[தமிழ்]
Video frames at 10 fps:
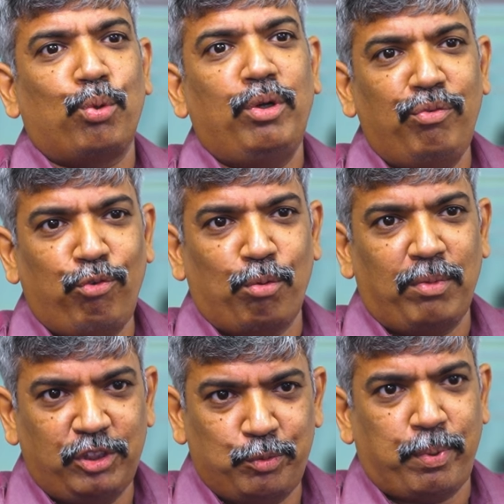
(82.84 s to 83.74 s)
டுவெண்ட்டி ஃபோர்
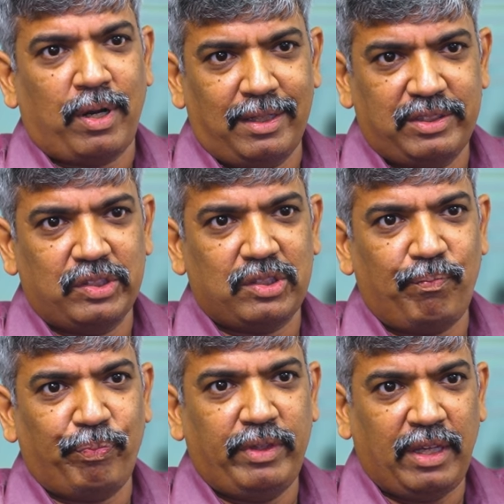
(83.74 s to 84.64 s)
மந்த்ஸ் ப்ராசஸ்
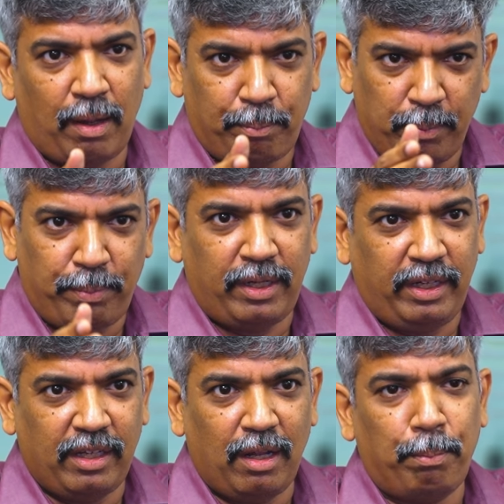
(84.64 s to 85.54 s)
நீங்கள் அப்படி
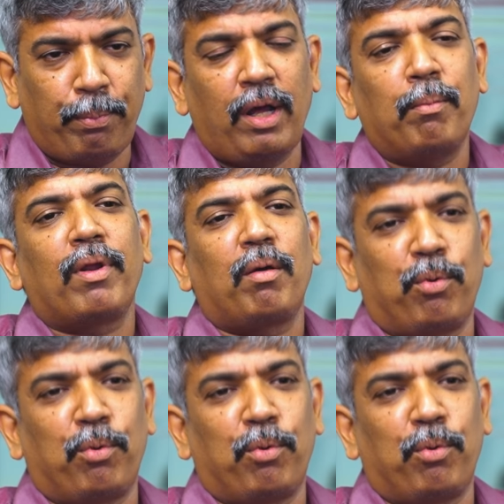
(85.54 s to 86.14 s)
பண்ணிங்கன்னா ப்ராப்பராக